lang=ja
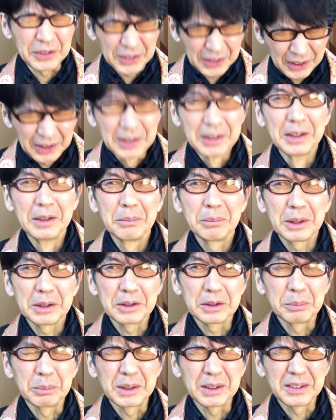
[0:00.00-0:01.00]
とま
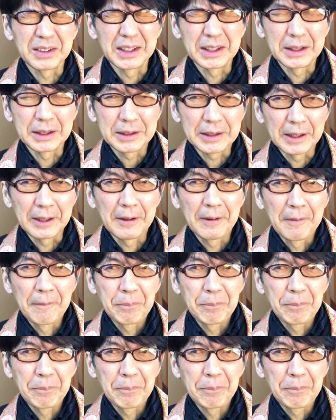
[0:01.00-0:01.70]
ず水入れて